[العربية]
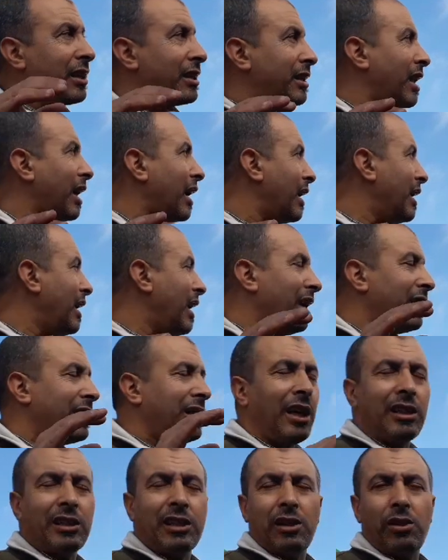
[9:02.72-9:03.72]
لك اطلق
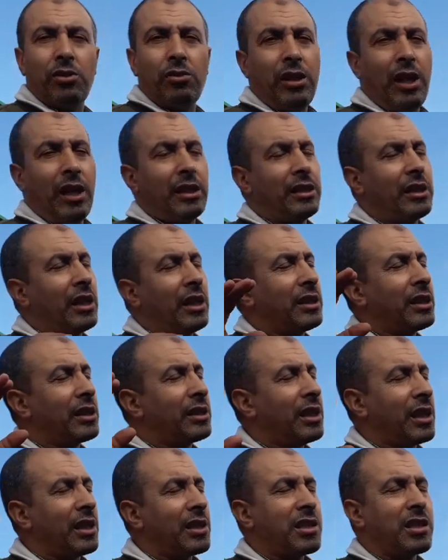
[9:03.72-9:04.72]
الحد غنطلقوا الحد قالت
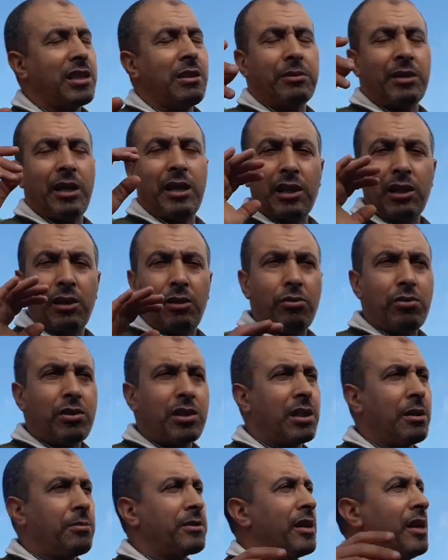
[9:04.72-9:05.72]
لك اطلق السبت غنطلقوا
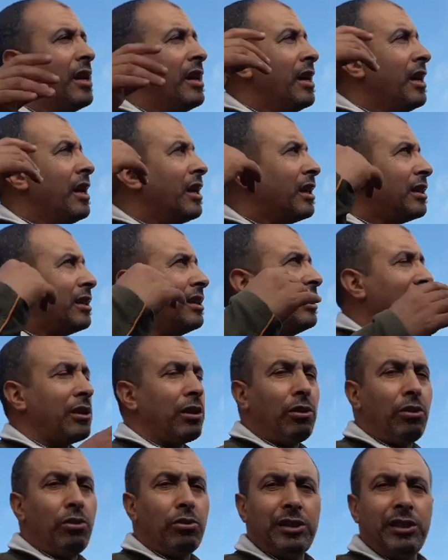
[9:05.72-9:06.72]
السبت قالت لنا
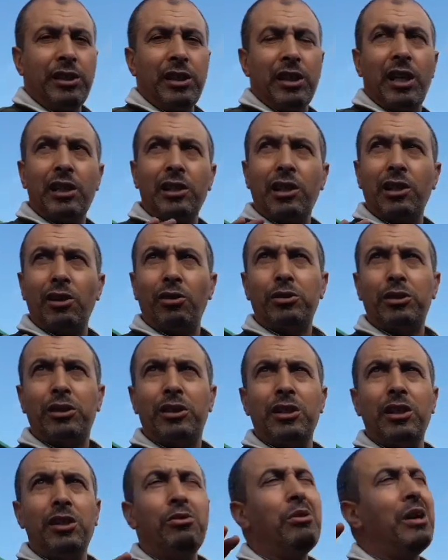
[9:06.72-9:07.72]
طلقوا الاثنين غنطلقوا
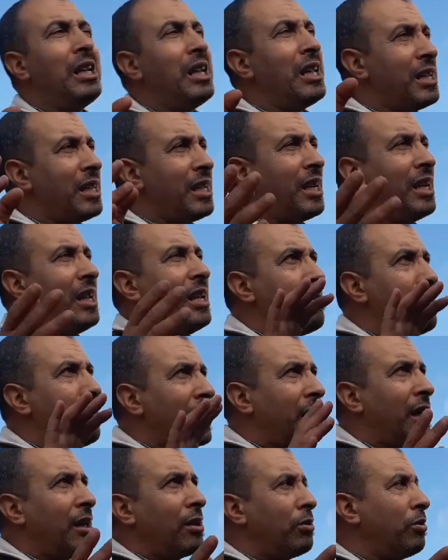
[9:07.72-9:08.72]
الاثنين ولاني على
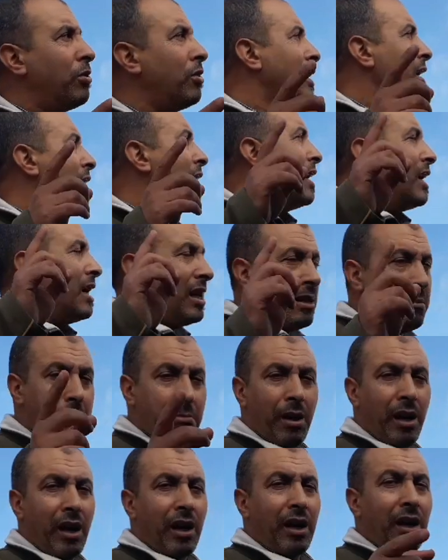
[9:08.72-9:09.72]
ما كنقول
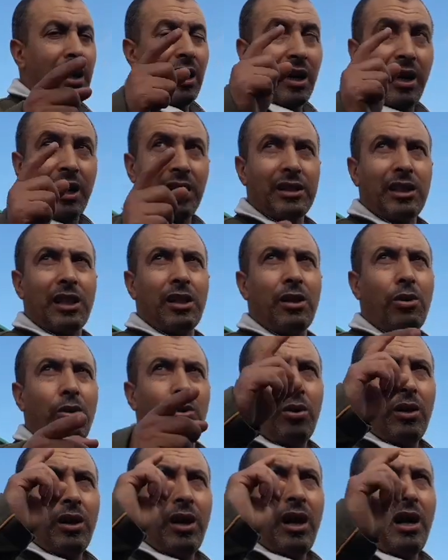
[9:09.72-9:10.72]
اما
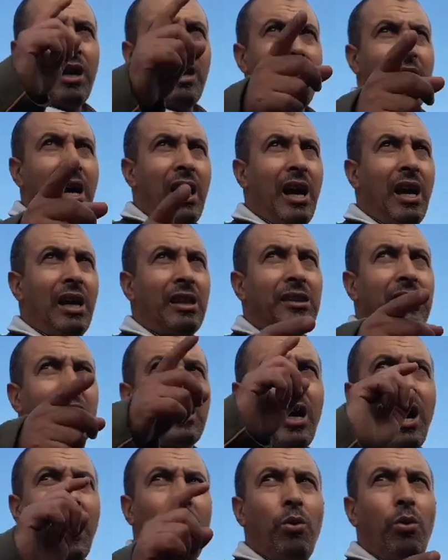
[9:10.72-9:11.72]
غنطلقوا الاحد
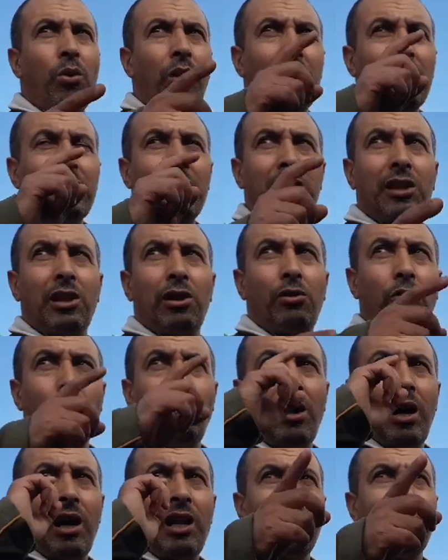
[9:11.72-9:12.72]
او غادي
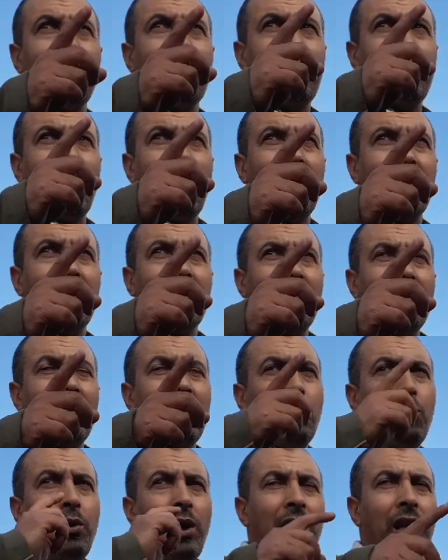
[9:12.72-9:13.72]
نطلقوا الاثنين
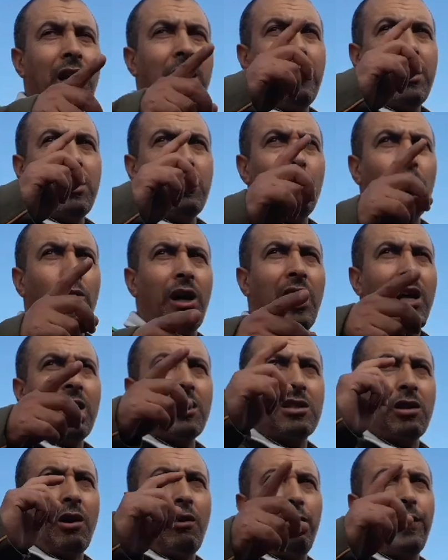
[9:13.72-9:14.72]
وعلى ما
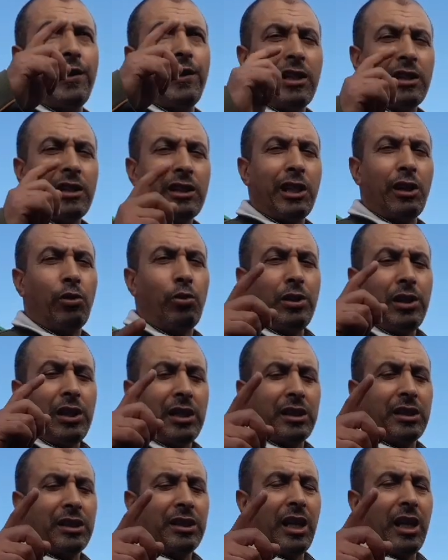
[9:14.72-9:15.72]
يقال سوف نطلق
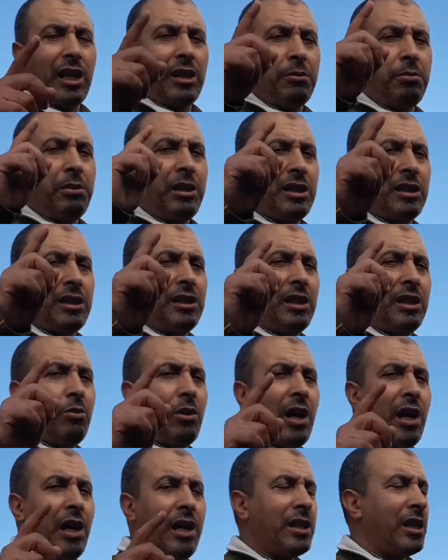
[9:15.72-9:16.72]
الاثنين باذن
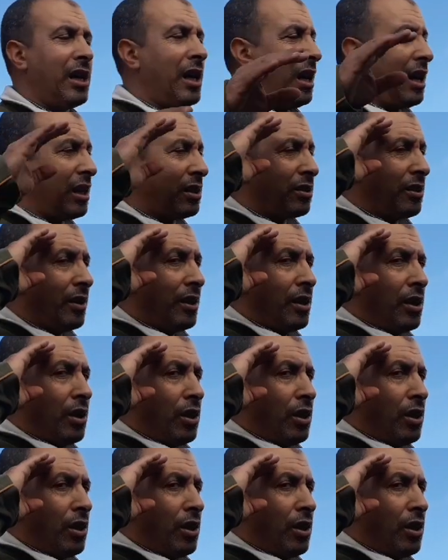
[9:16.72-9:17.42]
الواحد احد